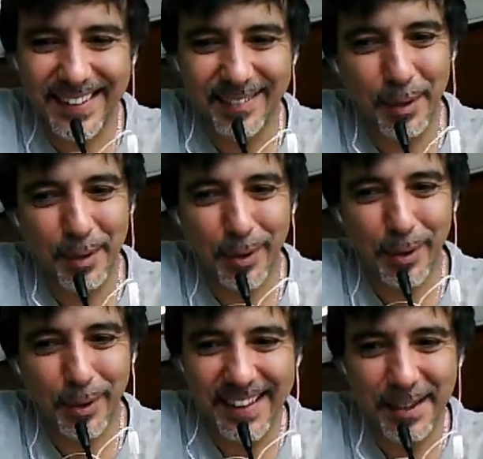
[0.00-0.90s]
Me pone
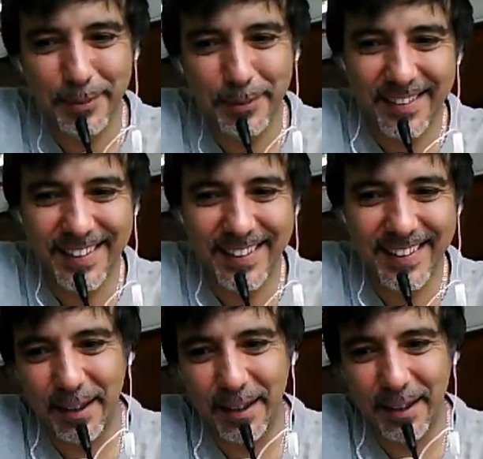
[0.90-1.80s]
de la cabeza
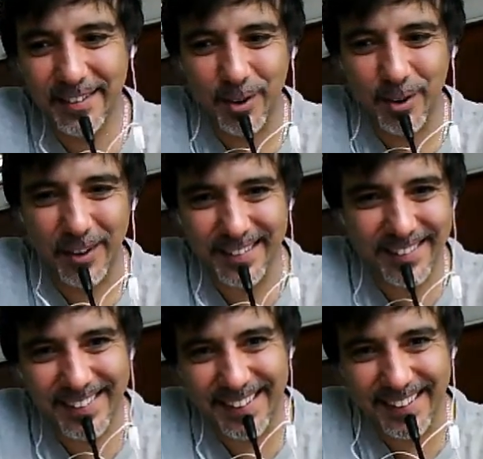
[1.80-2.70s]
el Avast con lo que se
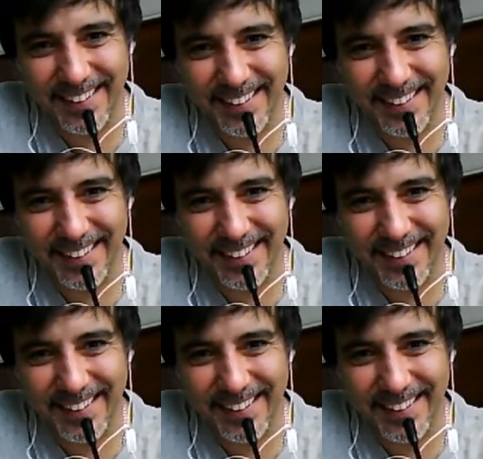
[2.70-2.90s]
tarda,